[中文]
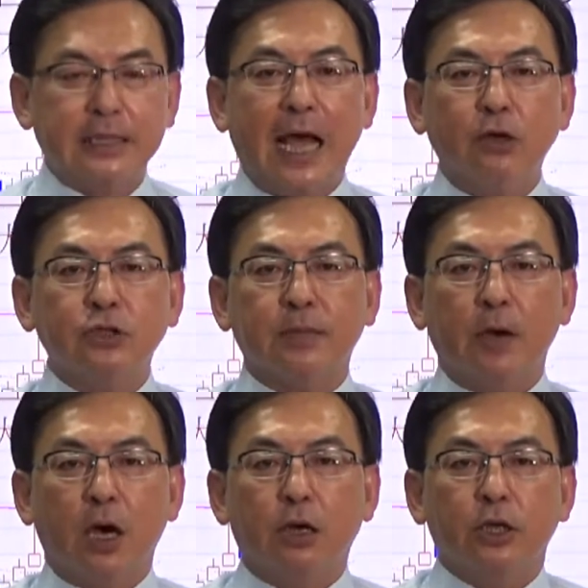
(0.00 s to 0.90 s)
打入什
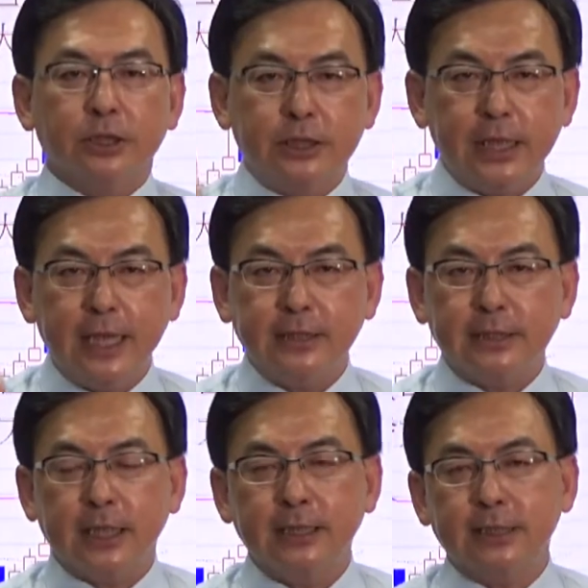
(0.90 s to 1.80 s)
么健
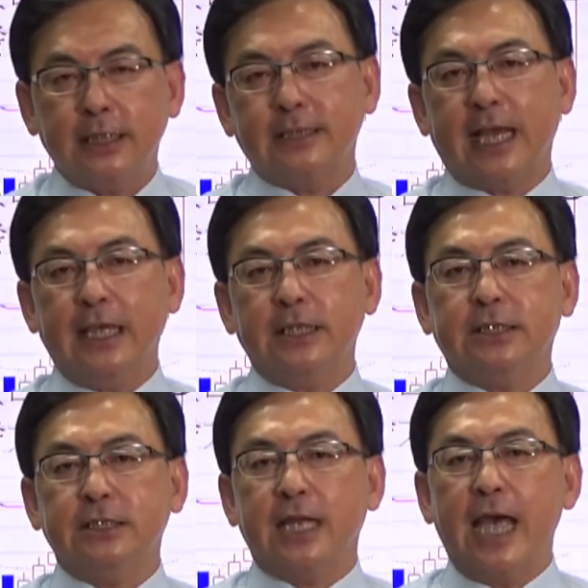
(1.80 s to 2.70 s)
身器材以
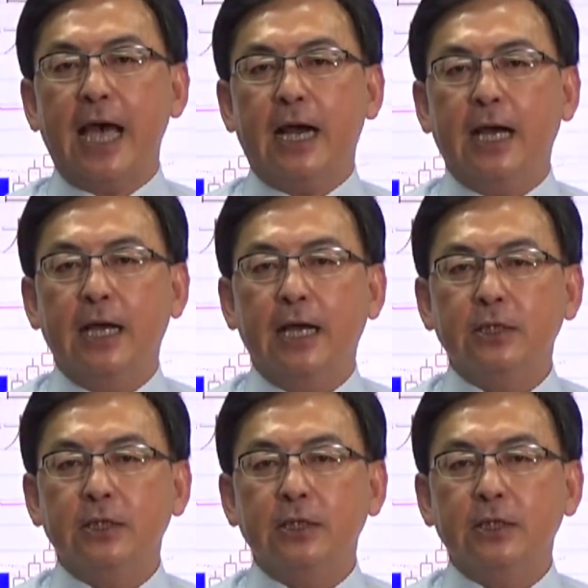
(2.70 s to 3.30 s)
及怎样